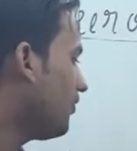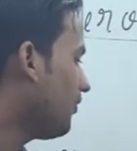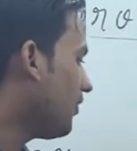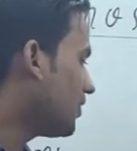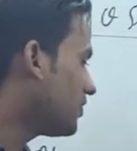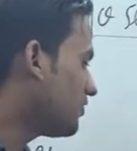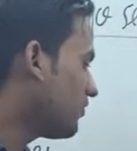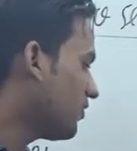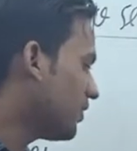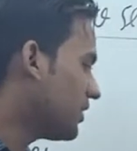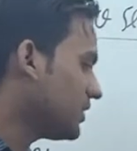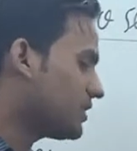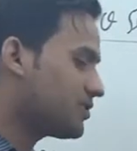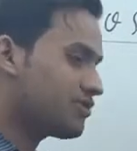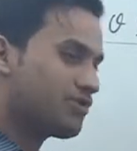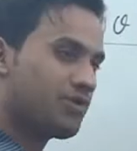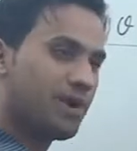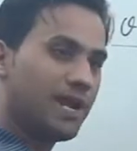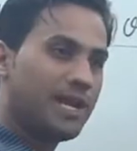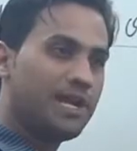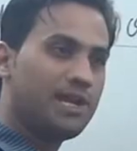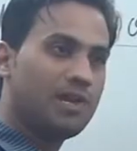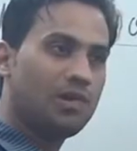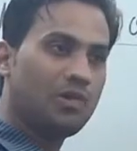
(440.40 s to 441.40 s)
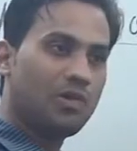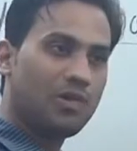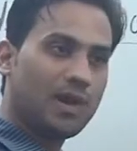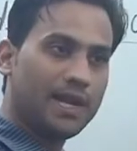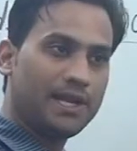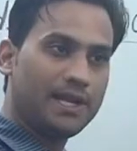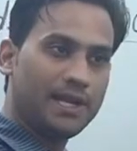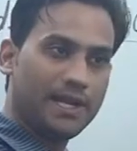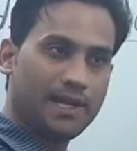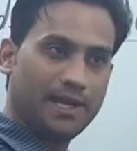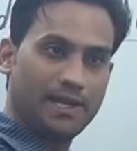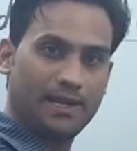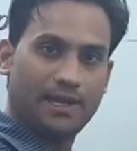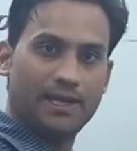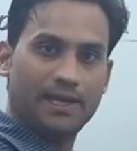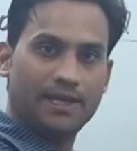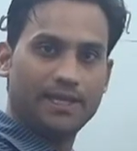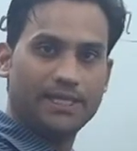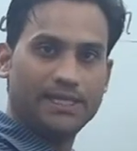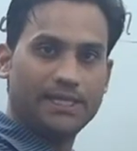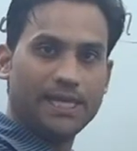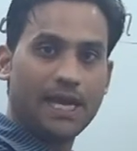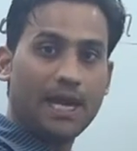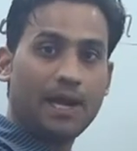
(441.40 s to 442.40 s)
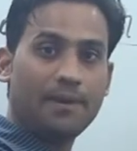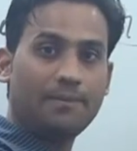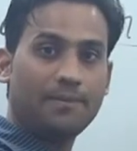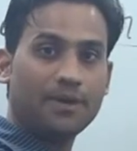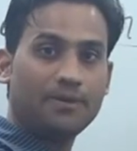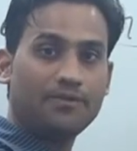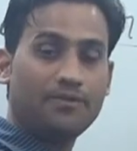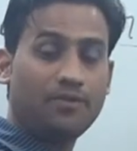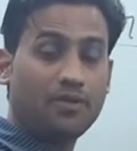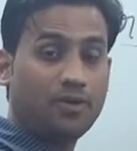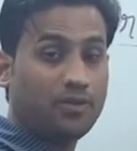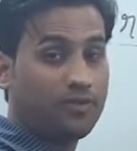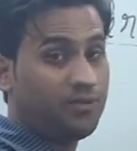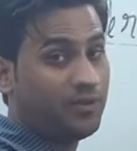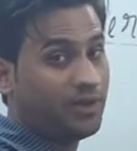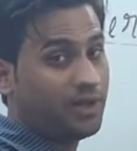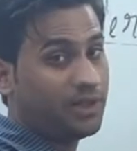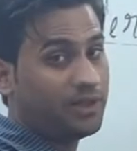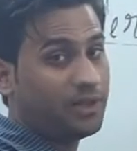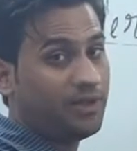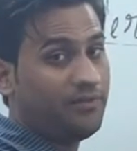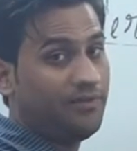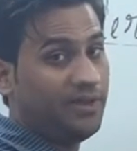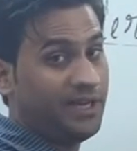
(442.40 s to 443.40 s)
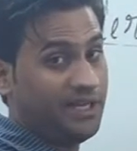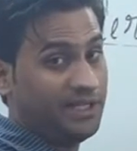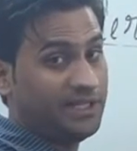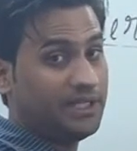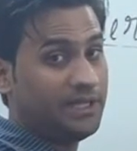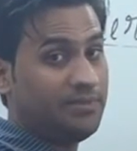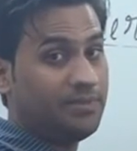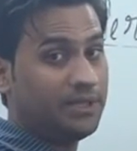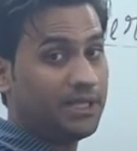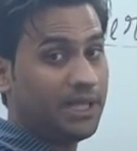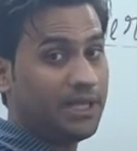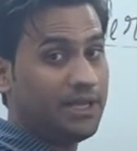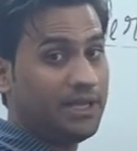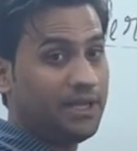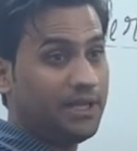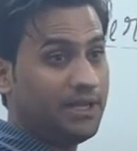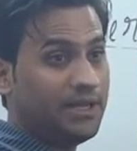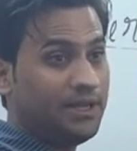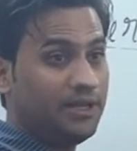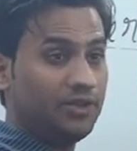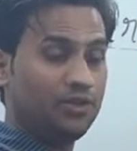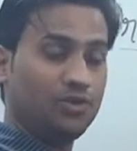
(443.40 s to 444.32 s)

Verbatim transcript: फॉस्फोरस ट्राइक्लोराइड है यहां पर फॉस्फोरस की वैलेंसी बताइए